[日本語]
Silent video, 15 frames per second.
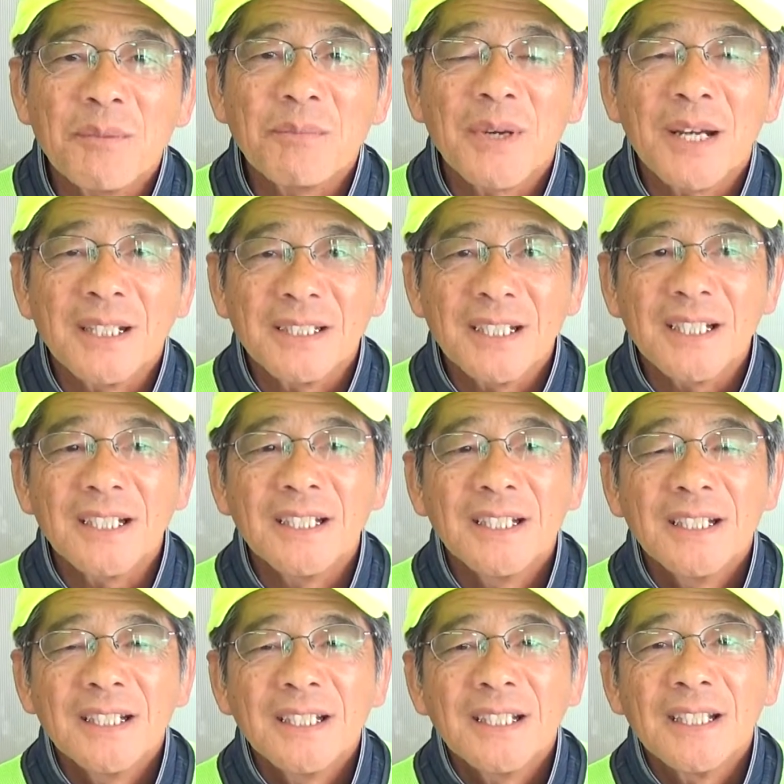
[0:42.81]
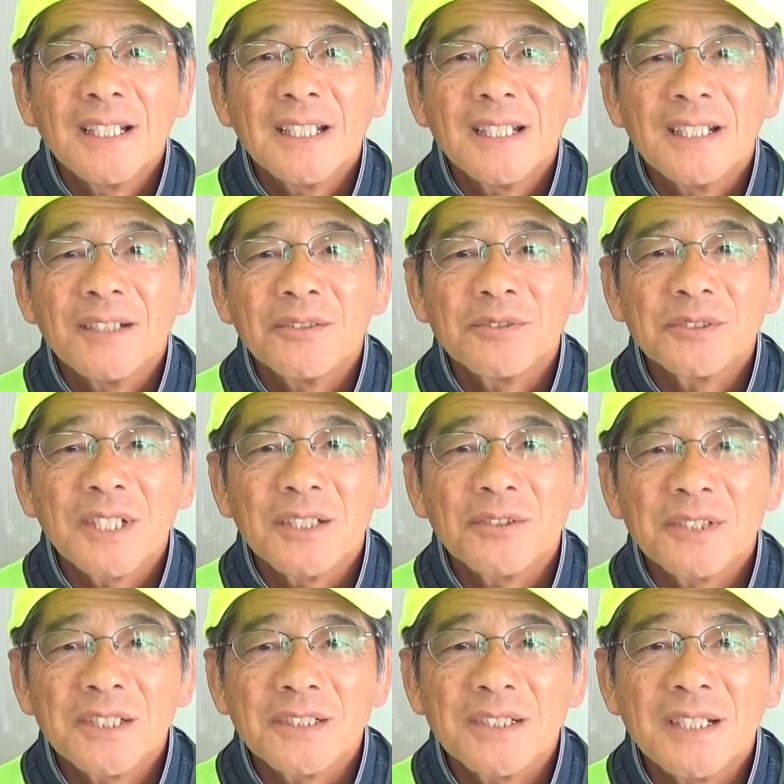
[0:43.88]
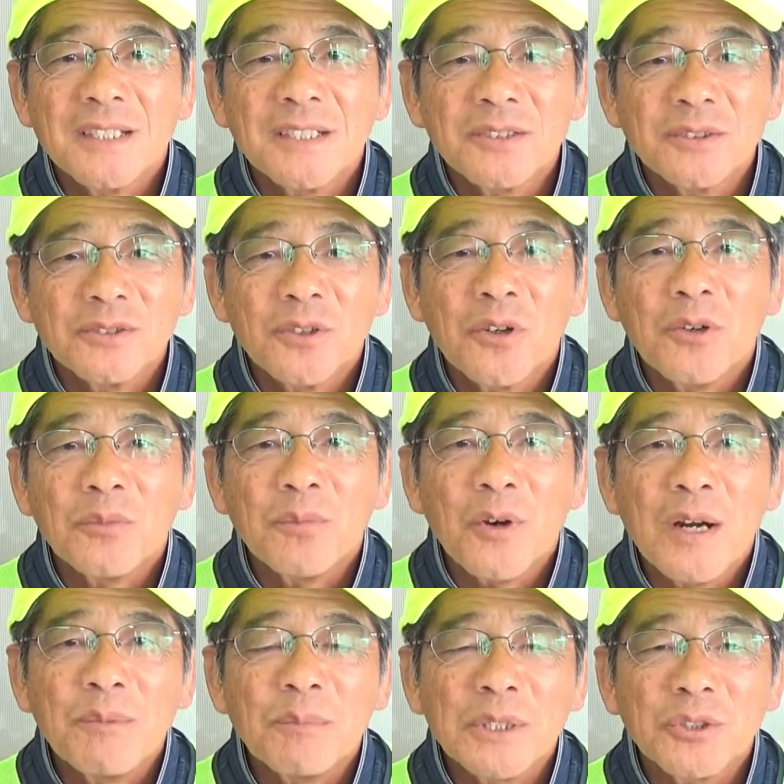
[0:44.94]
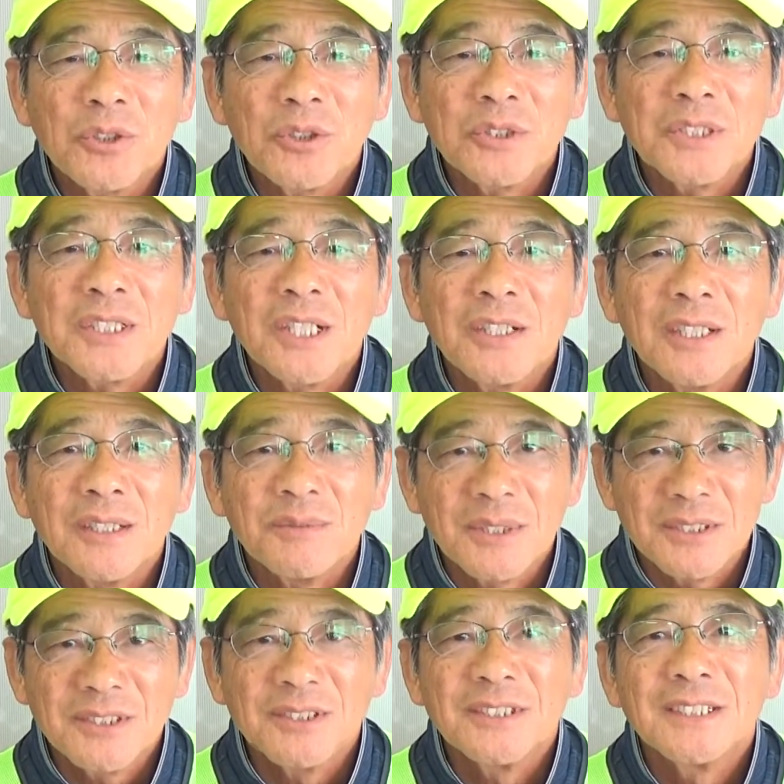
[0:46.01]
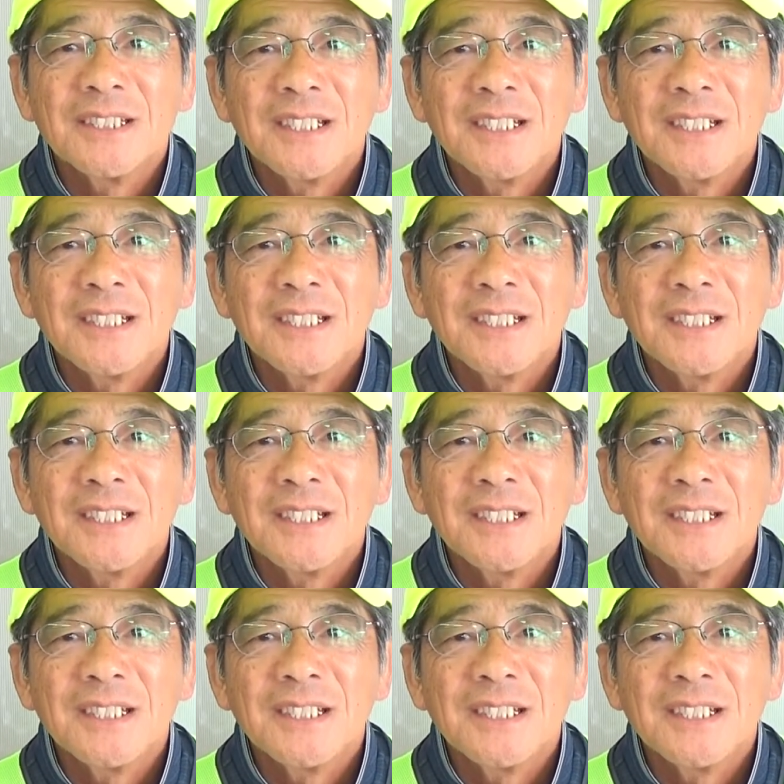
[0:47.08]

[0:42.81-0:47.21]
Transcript: ンバーで、えー、宇佐のですね地区を防犯パトロールしています。